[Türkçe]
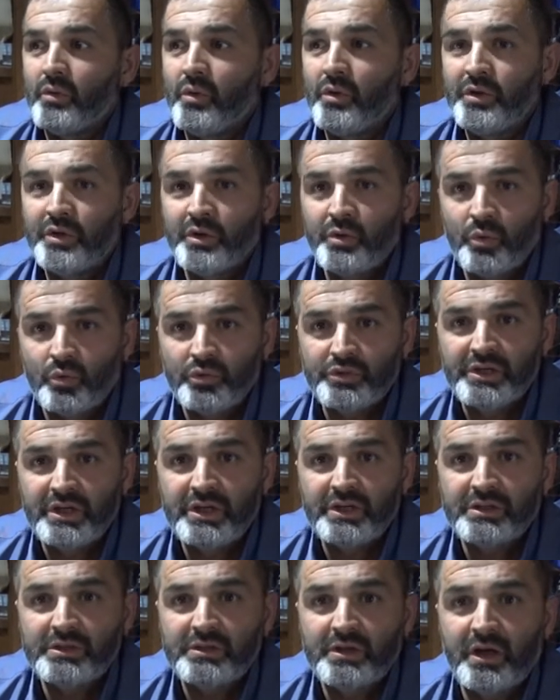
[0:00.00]

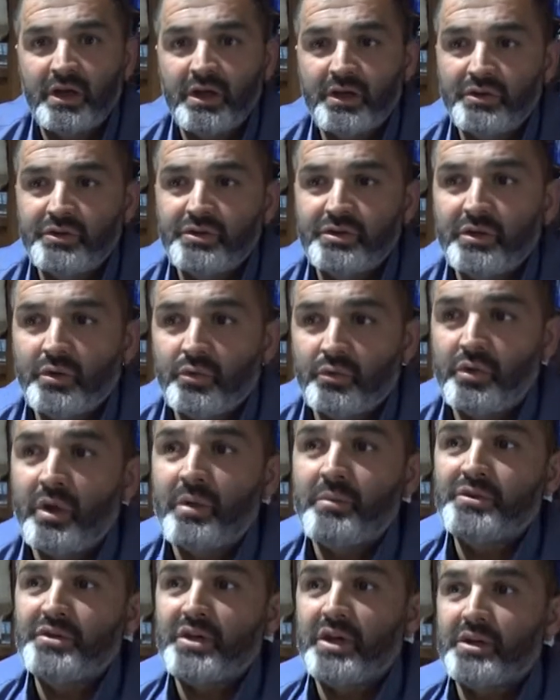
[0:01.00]
17-18 ay içinde
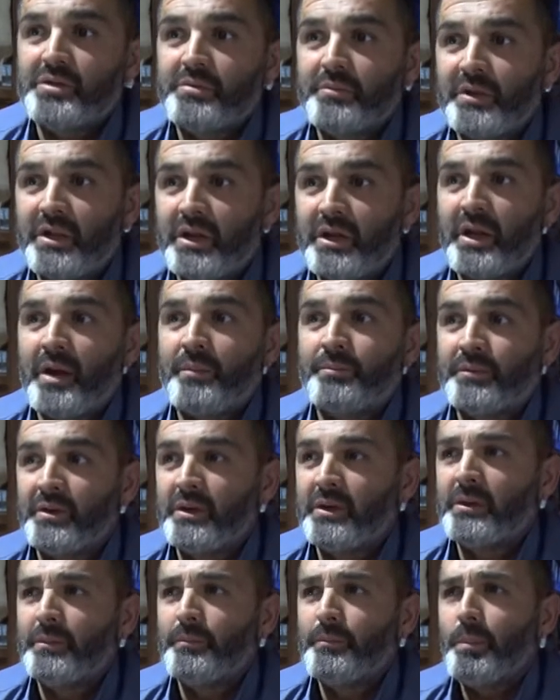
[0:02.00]
güzel bir çalışmalar
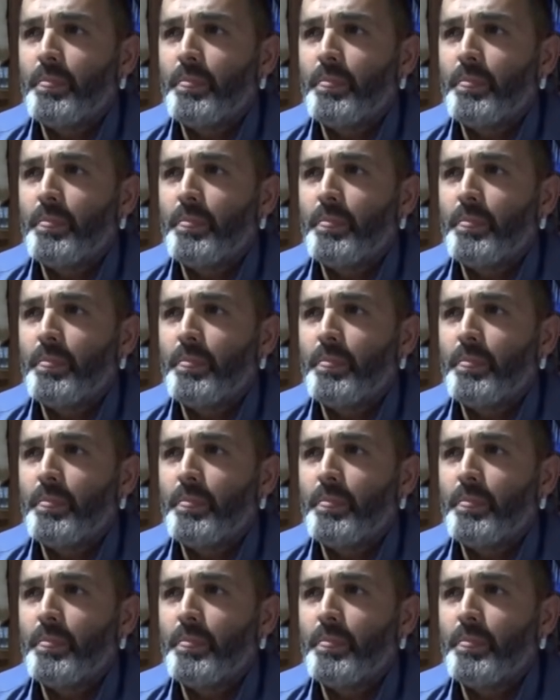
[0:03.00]
yaptık.